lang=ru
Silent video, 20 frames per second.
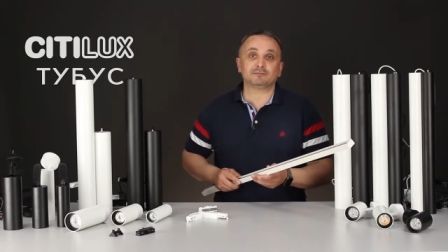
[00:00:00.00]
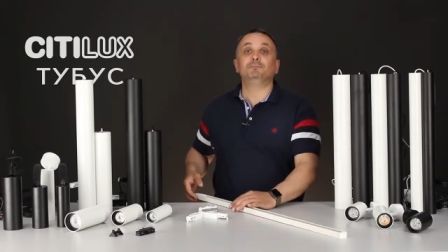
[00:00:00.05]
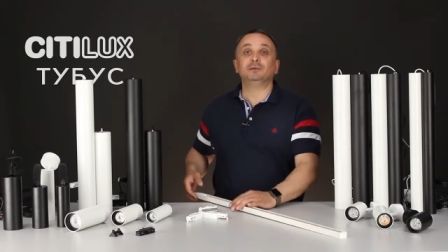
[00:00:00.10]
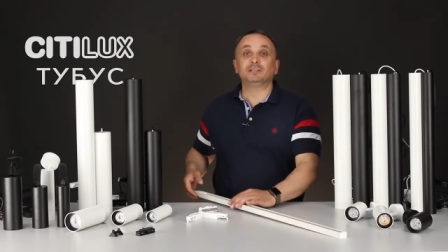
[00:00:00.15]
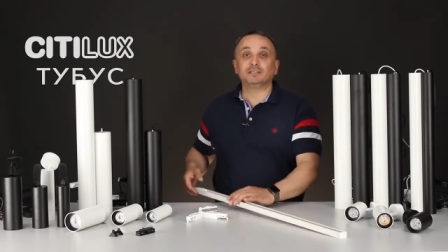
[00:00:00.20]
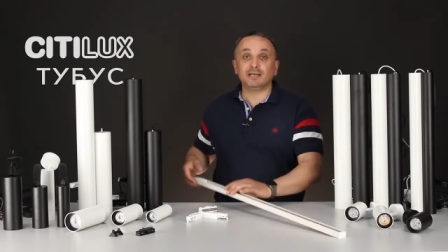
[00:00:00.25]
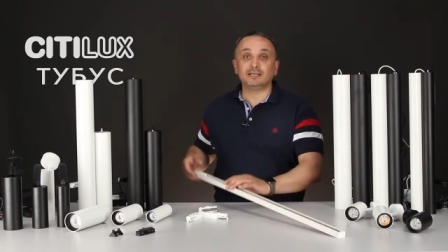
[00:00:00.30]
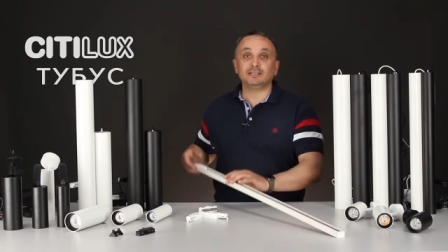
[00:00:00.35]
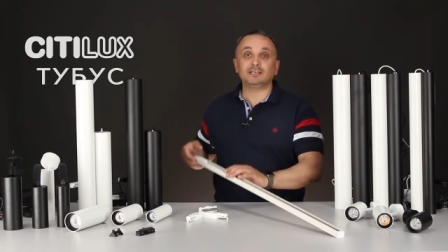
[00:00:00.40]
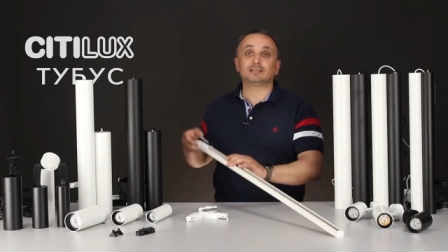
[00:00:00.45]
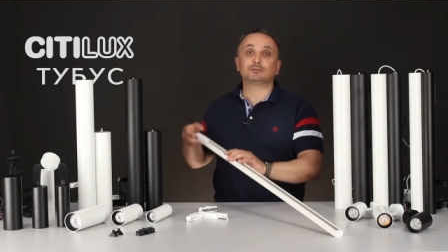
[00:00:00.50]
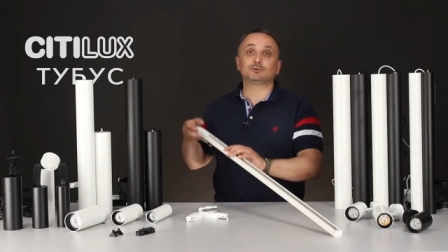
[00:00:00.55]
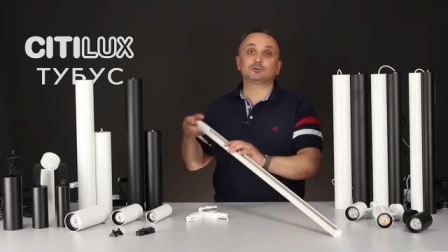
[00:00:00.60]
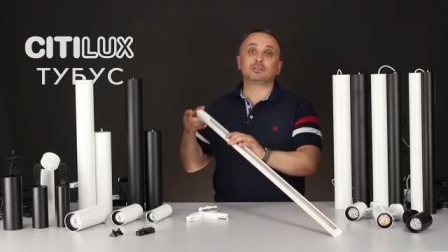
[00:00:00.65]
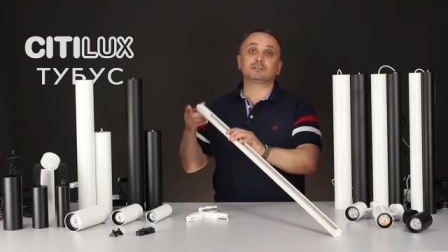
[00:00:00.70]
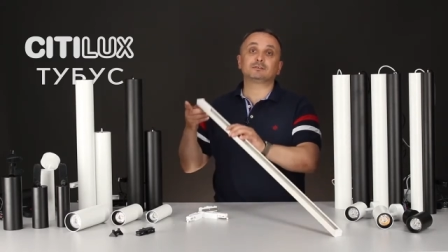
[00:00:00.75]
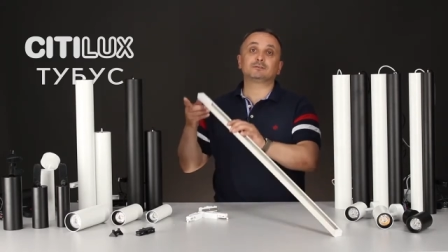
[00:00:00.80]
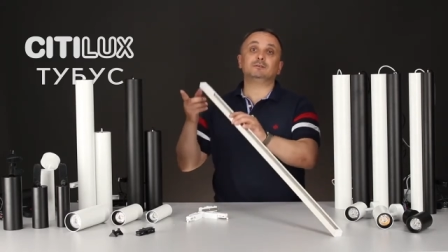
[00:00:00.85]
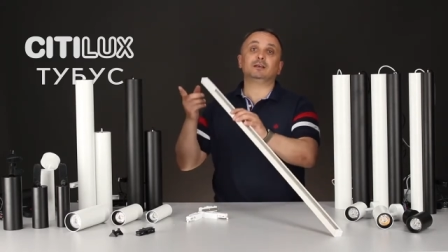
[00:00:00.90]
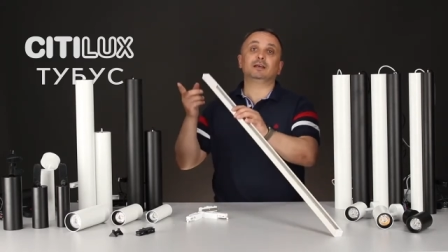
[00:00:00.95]
Питание
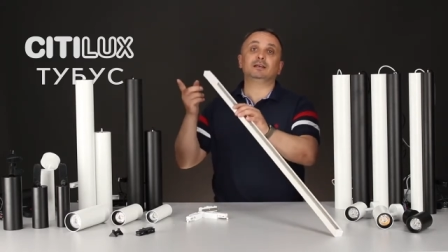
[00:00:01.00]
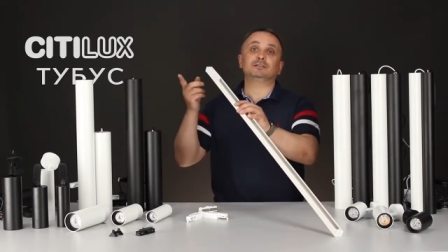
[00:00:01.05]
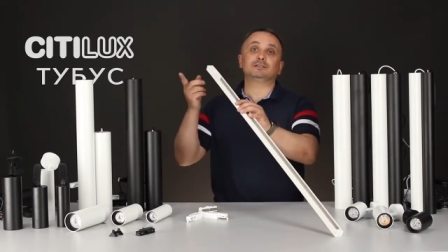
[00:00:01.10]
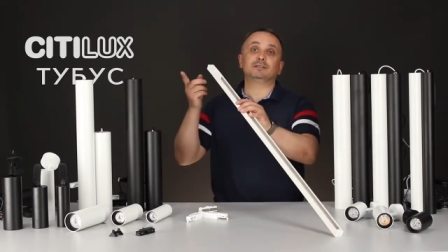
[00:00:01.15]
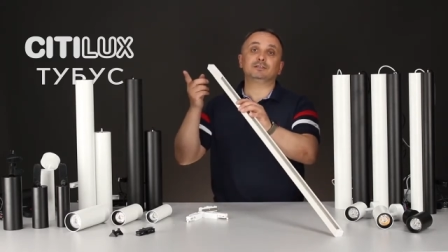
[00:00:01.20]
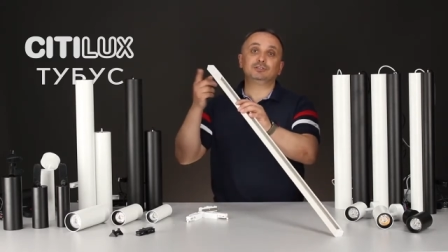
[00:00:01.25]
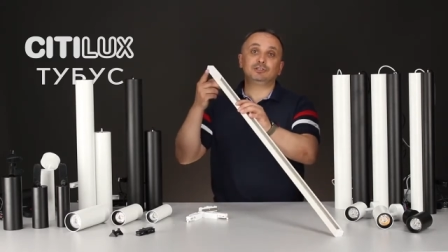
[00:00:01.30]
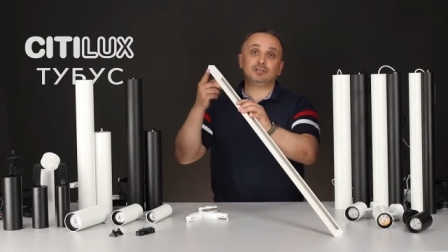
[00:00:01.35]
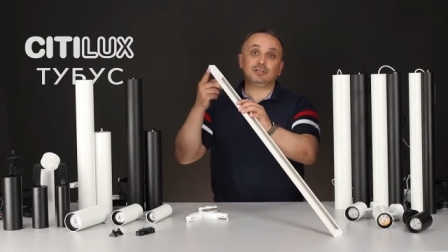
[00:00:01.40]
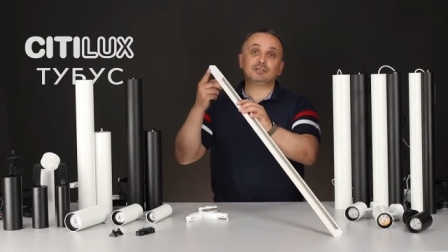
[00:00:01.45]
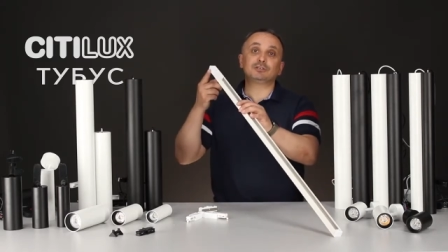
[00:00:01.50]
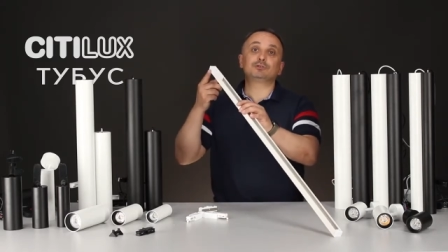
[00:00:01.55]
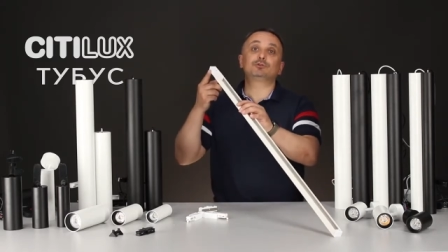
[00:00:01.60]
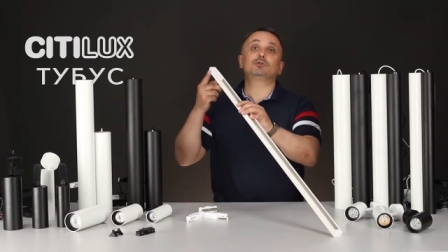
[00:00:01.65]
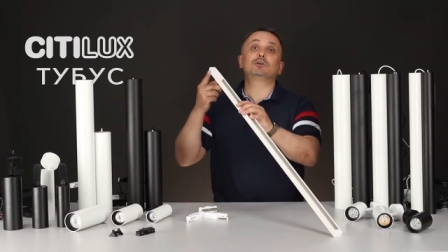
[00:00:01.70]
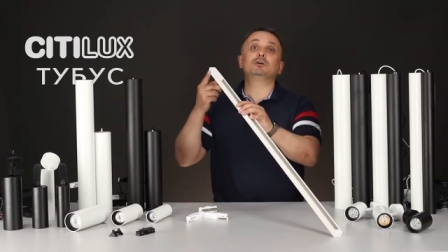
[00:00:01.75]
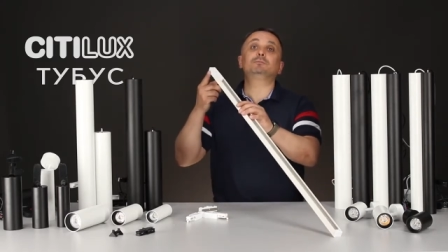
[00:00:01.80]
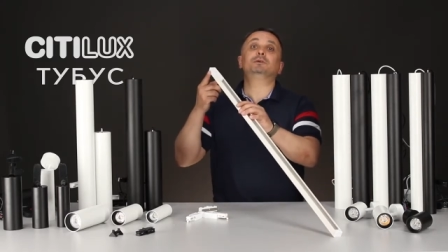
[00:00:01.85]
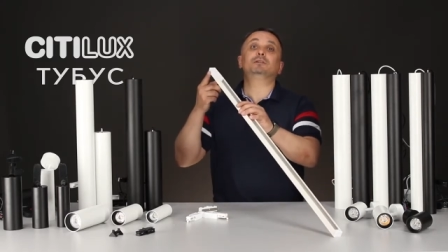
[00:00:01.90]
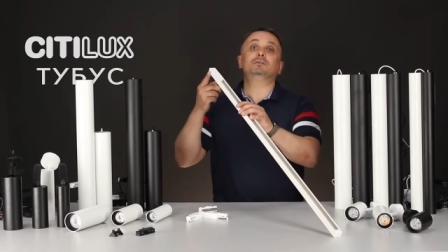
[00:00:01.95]
осуществляется через
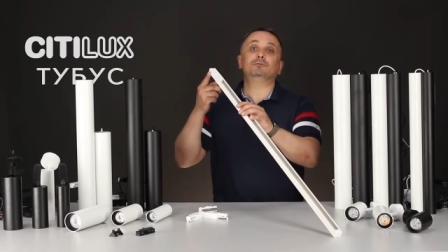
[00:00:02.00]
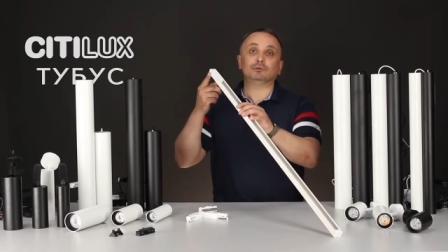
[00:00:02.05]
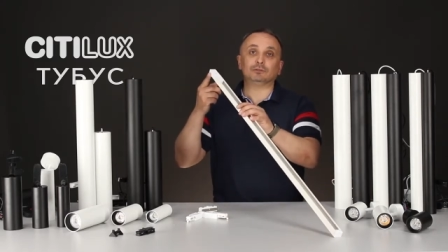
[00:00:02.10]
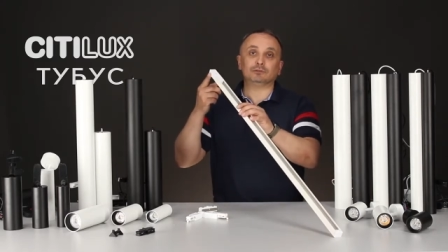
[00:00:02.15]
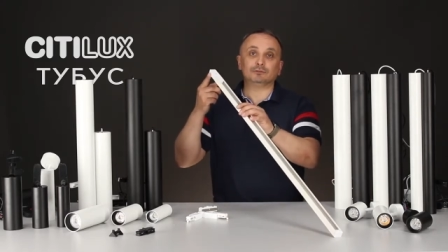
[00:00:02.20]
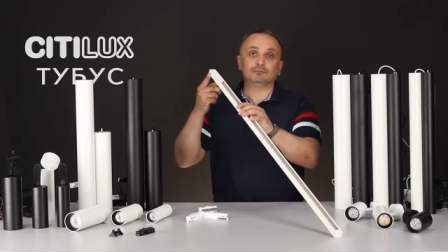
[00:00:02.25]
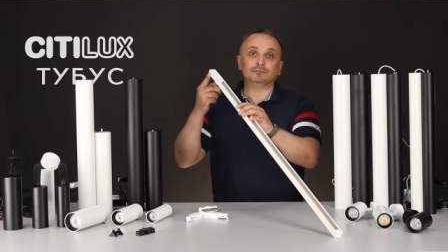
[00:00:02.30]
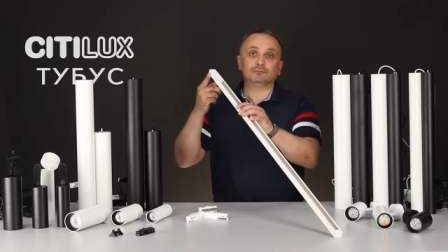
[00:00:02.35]
токоподвод,